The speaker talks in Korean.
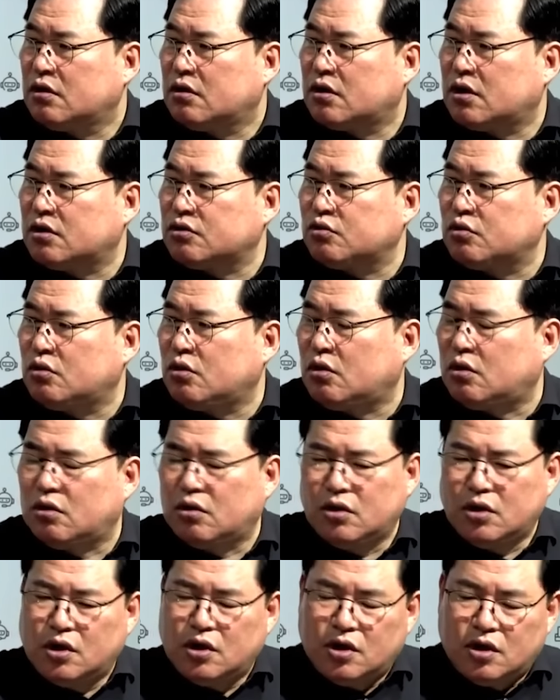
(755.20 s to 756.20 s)

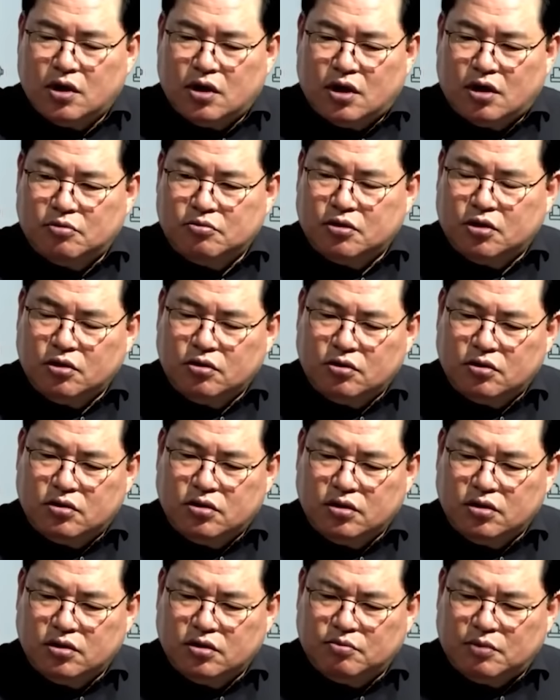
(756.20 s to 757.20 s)
그래가지고 음. 아무튼
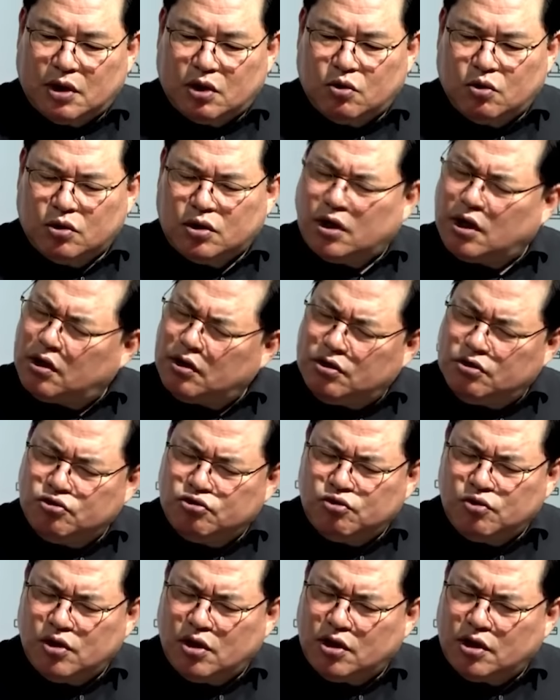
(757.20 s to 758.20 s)
그 막 그때
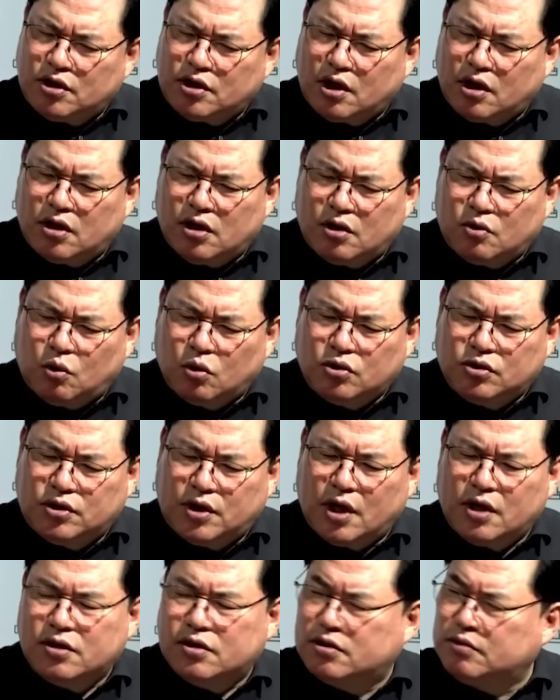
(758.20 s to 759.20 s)
인수위원회 때인가
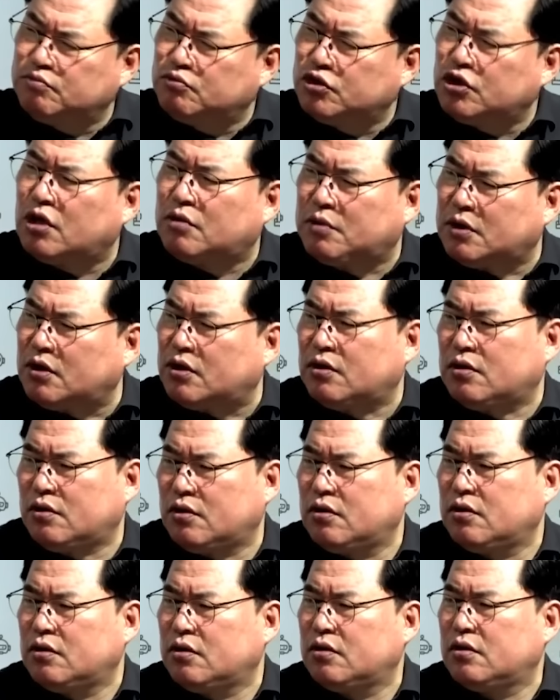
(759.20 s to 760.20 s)
그때 무렵이에요.
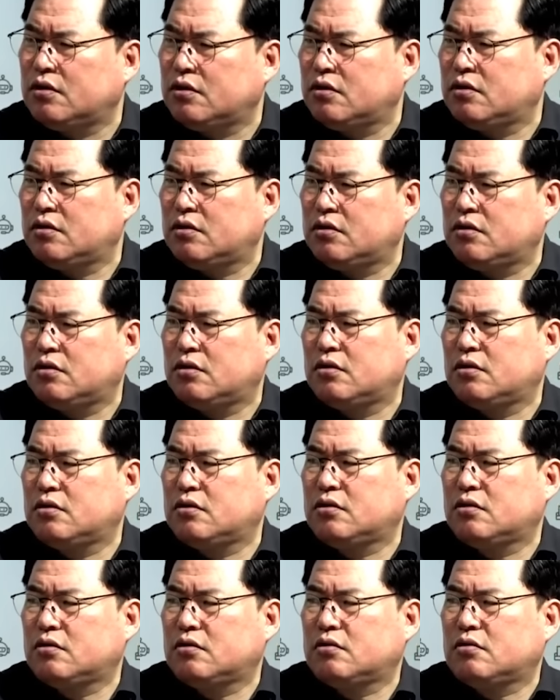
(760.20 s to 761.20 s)
아, 그
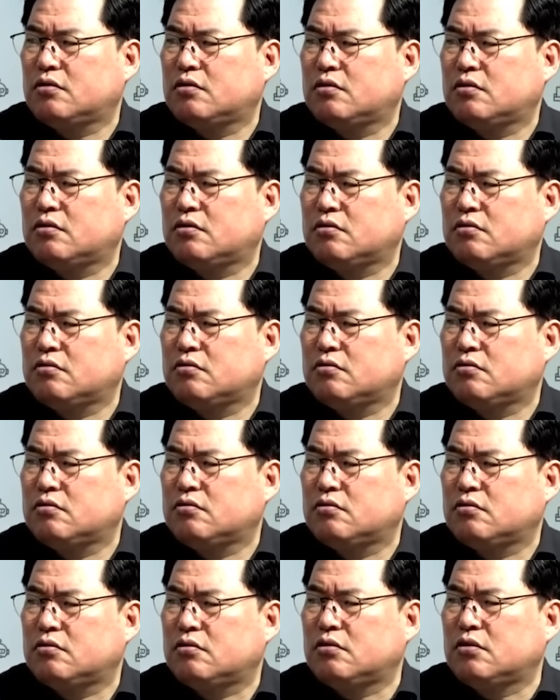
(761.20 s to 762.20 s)
성남시장
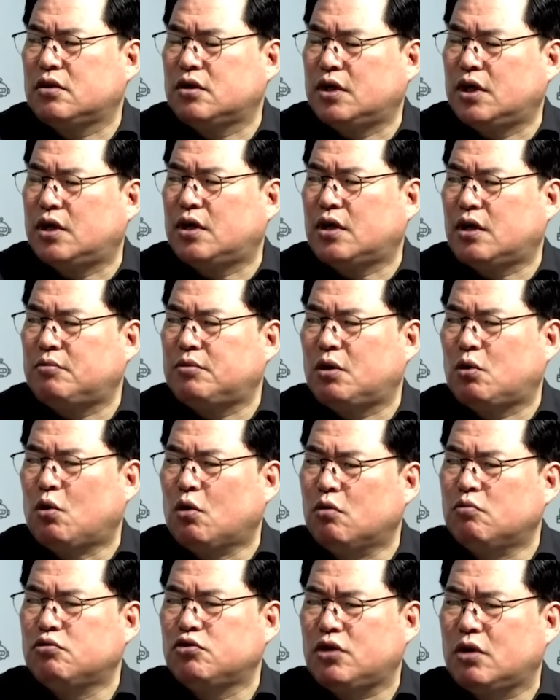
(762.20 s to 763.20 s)
인수위 때? 예, 아마 어.
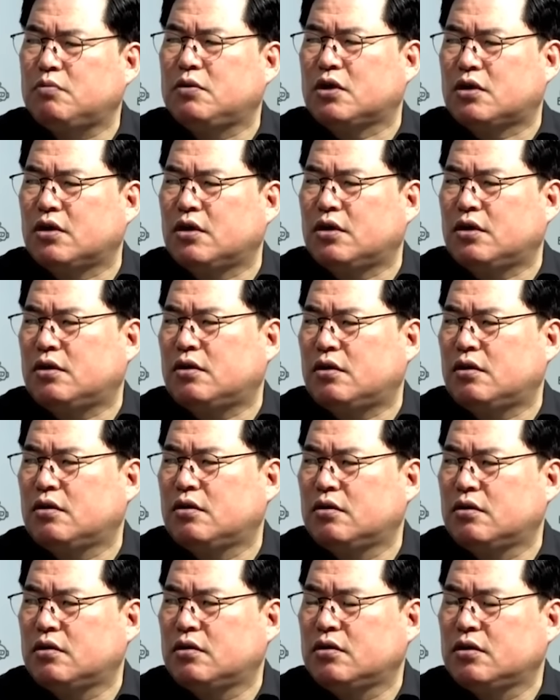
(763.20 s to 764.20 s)
그 무렵일 거예요. 그
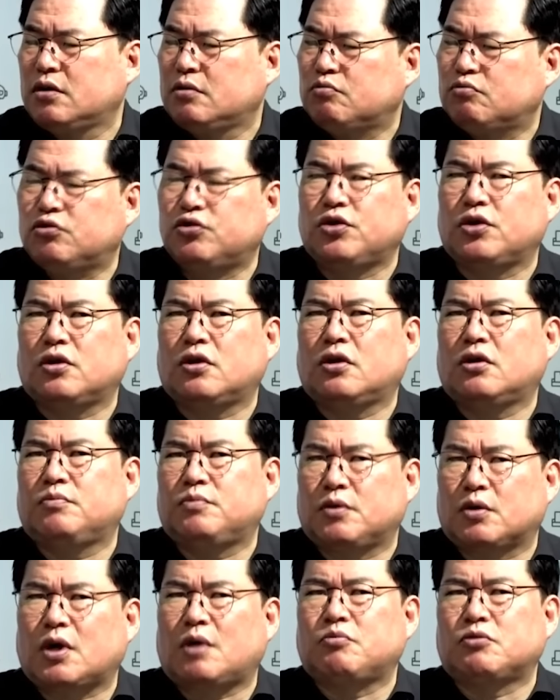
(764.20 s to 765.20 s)
무렵에. 어.
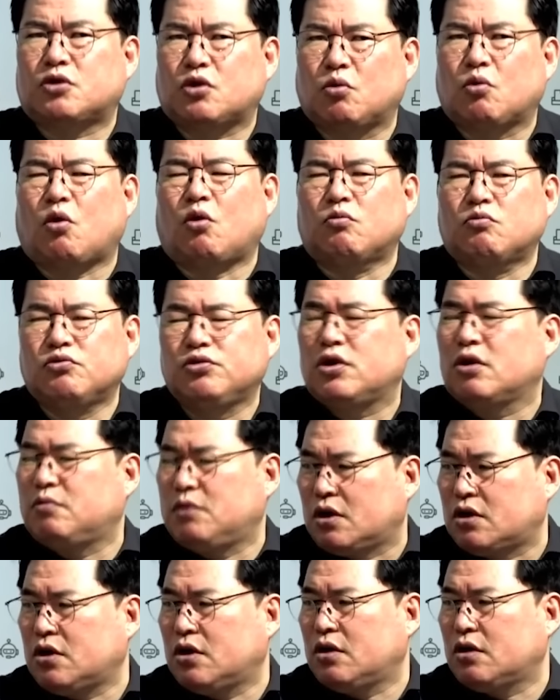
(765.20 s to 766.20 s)
무렵 아무튼 그
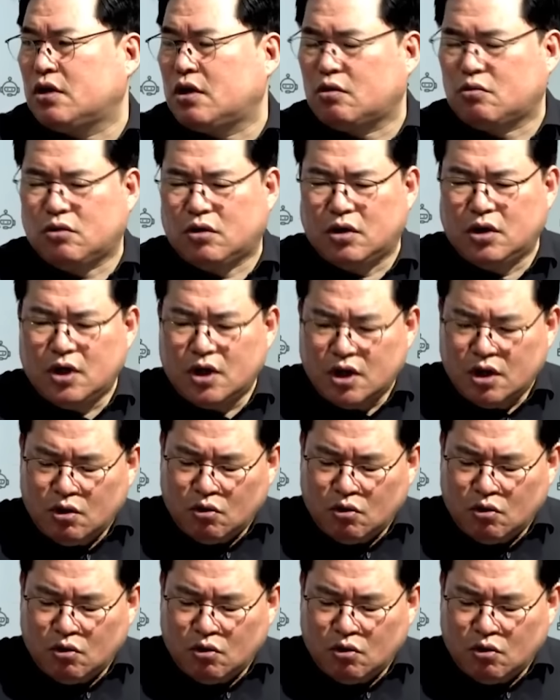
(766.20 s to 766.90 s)
무렵일 거예요. 음. 그래갖고